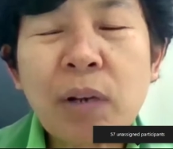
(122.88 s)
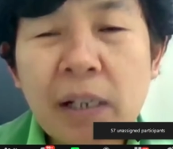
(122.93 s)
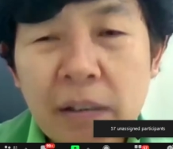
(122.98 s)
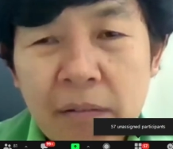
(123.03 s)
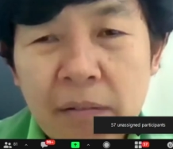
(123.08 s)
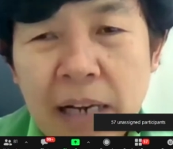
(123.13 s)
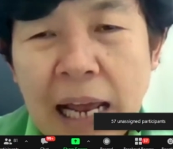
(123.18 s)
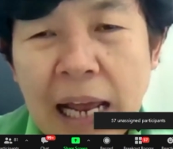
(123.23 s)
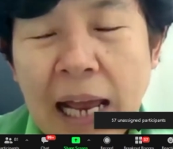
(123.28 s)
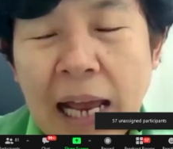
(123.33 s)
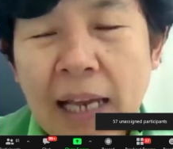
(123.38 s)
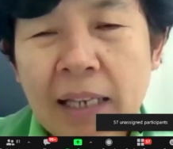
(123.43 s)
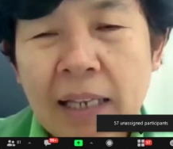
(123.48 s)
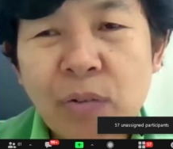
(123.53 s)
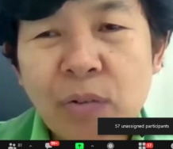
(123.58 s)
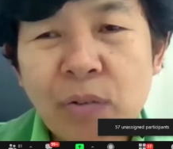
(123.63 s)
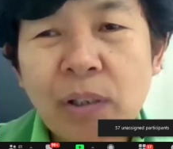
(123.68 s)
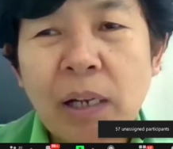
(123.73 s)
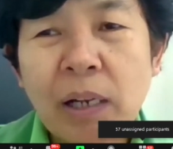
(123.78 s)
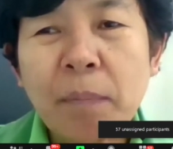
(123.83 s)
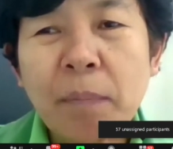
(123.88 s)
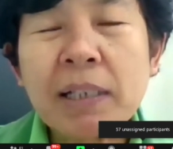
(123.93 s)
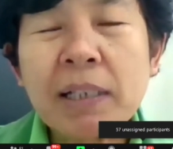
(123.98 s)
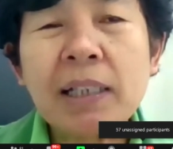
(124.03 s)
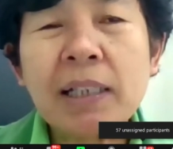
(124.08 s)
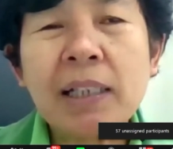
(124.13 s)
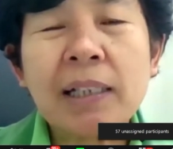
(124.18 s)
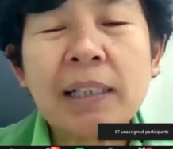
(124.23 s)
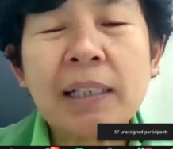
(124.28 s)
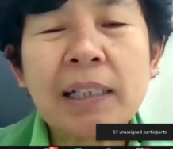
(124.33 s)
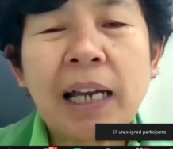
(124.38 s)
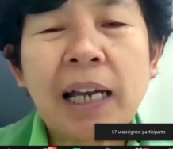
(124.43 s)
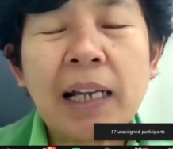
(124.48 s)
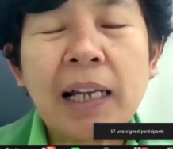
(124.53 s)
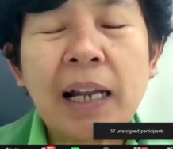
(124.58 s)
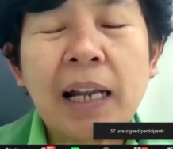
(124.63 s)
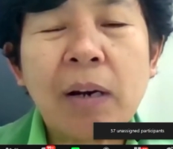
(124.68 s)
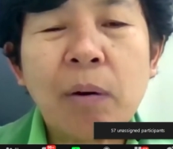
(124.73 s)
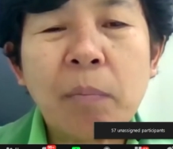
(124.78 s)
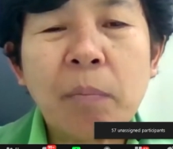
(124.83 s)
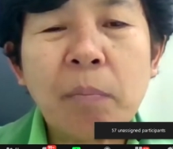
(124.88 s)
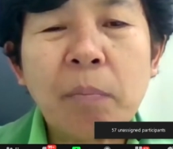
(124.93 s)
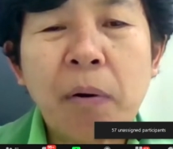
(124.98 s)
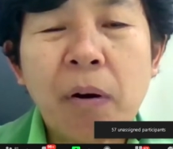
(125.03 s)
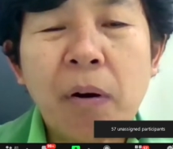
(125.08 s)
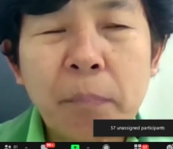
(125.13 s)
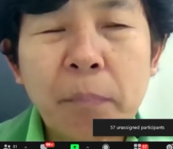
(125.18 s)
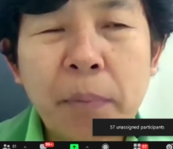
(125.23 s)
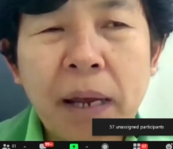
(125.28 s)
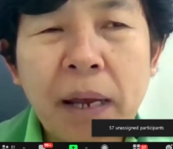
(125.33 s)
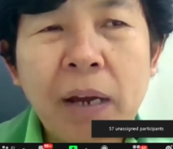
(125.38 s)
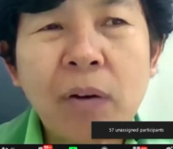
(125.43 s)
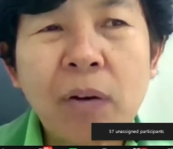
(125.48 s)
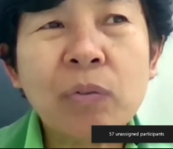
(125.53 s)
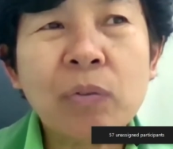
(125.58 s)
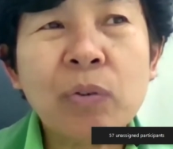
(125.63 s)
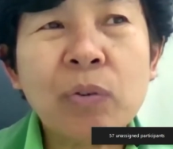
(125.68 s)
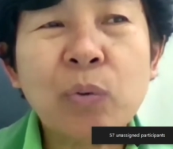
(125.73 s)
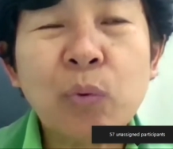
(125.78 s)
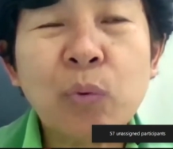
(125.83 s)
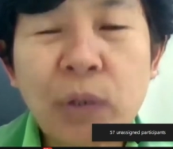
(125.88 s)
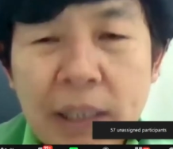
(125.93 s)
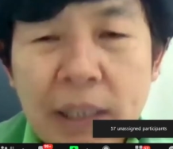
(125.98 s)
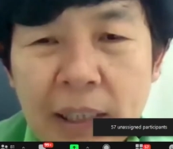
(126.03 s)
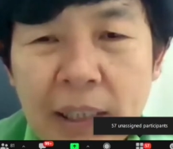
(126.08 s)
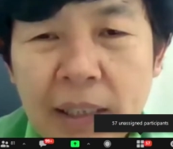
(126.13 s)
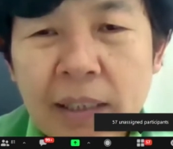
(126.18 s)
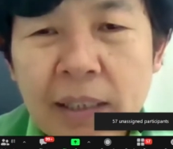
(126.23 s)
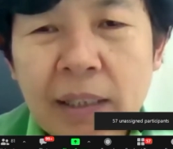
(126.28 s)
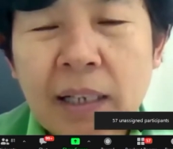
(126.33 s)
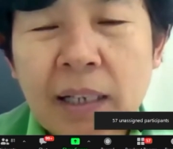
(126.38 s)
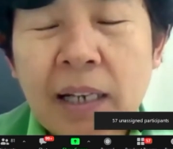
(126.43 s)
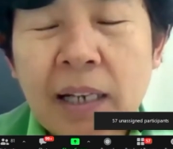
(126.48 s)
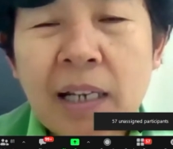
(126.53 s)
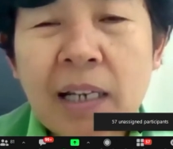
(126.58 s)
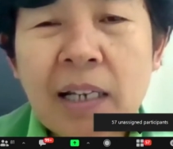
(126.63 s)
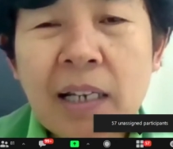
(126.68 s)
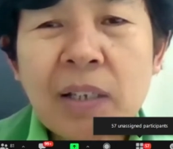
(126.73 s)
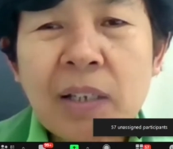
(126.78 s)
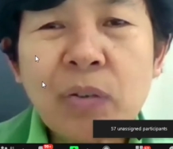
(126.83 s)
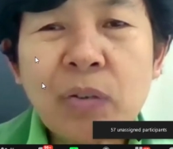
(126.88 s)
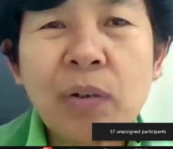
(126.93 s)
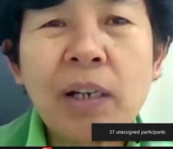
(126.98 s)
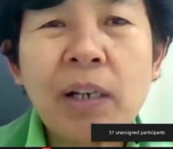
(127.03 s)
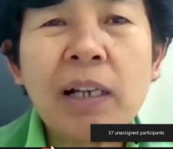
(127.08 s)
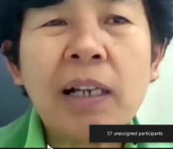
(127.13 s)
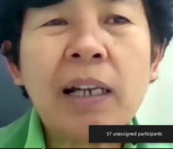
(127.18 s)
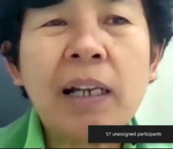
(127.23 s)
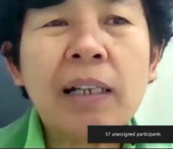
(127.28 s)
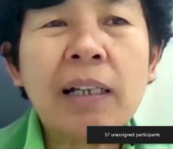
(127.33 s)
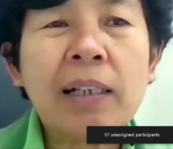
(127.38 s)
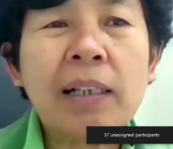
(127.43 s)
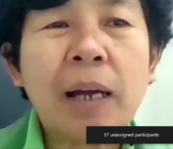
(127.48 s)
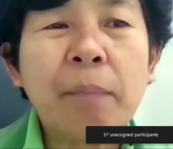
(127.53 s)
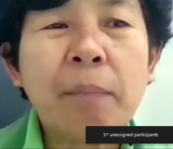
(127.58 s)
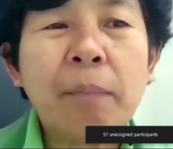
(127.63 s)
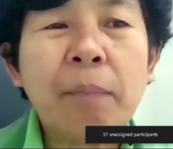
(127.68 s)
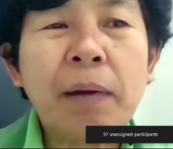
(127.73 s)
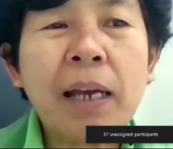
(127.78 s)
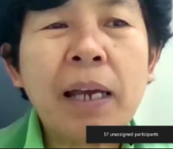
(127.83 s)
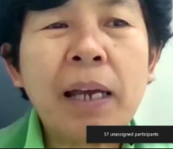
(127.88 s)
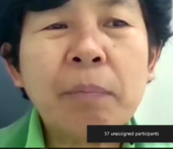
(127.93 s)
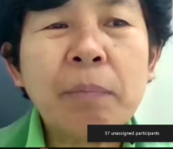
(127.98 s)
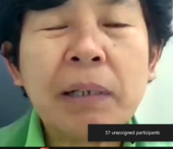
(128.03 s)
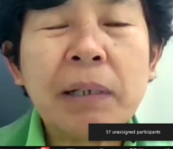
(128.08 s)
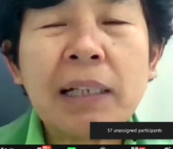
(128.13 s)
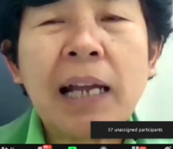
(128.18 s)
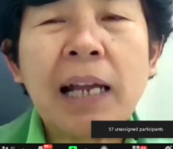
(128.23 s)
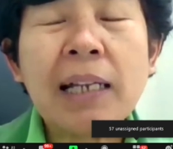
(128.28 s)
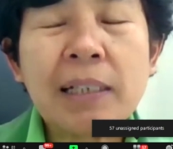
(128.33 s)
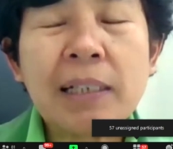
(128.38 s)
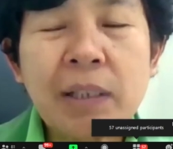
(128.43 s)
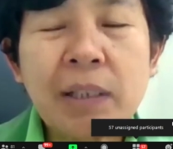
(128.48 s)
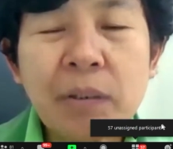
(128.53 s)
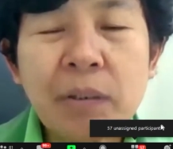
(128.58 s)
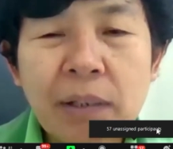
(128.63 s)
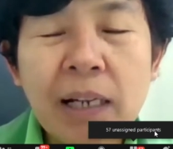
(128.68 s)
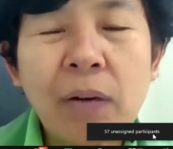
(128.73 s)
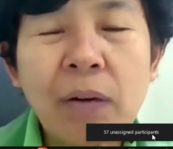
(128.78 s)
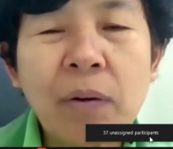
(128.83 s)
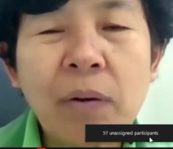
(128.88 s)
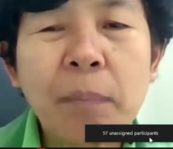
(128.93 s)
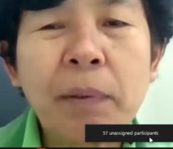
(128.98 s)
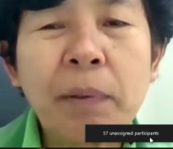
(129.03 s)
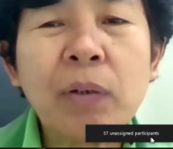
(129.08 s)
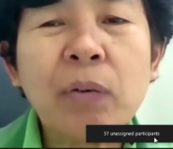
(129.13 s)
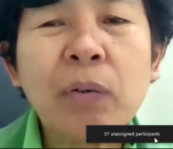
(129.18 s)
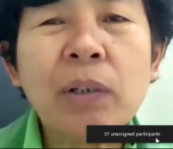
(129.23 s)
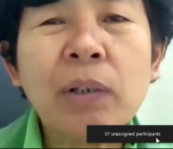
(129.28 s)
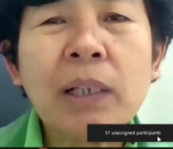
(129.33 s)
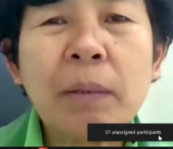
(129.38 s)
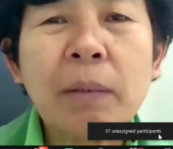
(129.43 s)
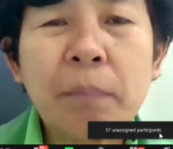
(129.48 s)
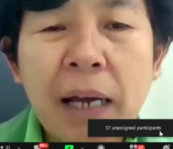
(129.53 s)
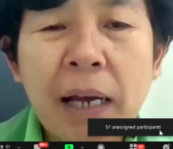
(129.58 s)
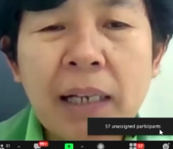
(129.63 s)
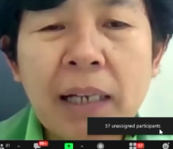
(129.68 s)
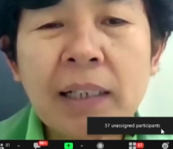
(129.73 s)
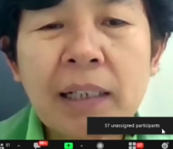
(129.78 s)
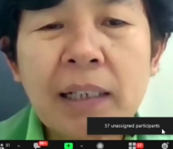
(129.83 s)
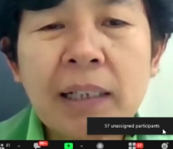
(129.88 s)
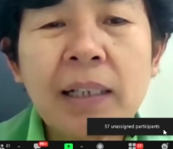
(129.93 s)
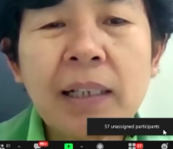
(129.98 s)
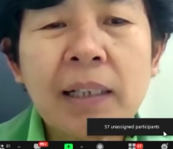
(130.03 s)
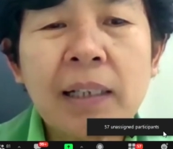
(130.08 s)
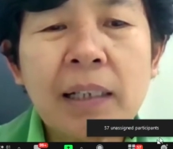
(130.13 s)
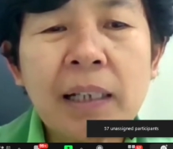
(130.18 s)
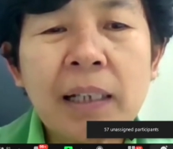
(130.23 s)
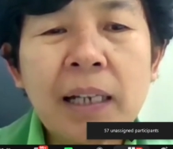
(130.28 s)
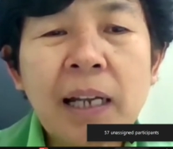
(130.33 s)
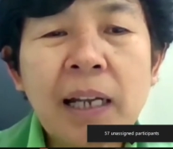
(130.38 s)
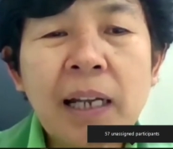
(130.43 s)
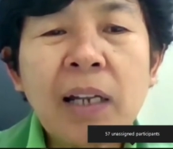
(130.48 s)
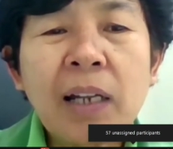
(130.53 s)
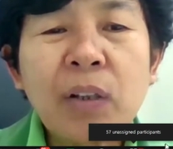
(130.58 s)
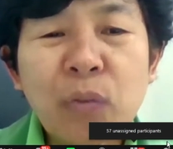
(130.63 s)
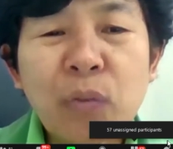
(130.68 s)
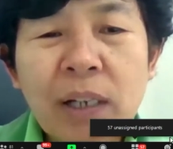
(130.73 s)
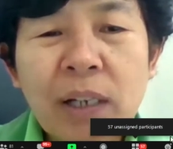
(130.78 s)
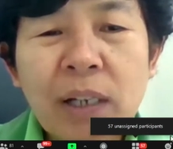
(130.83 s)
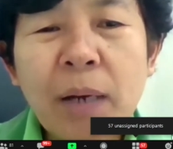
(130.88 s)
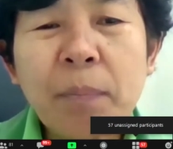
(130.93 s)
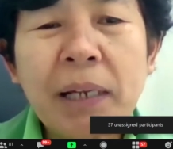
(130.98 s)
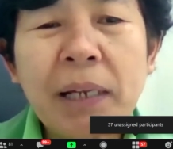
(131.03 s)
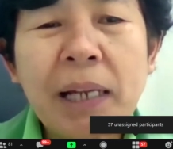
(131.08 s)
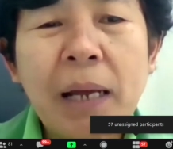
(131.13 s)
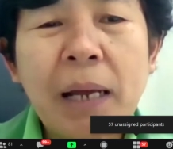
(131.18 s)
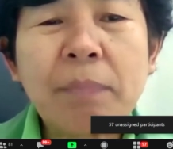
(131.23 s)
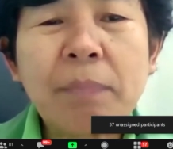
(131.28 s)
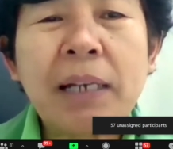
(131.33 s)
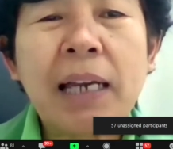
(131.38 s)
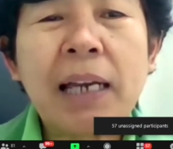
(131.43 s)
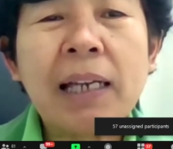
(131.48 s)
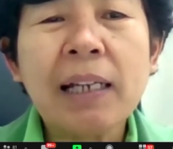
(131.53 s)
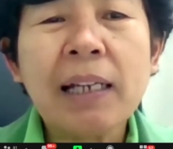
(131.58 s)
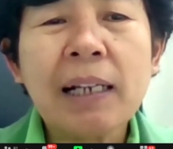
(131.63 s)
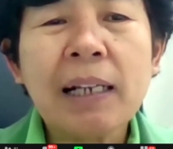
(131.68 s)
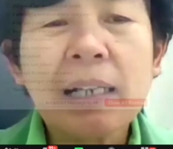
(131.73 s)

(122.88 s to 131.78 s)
แล้วก็ช่วยเราได้ ช่วยทำให้จิตใจเราผ่องแผ้วสูงขึ้น ช่วยทำให้พื้นฐานชีวิตเราเป็นคนดีมากขึ้น ตรงนี้ประทับ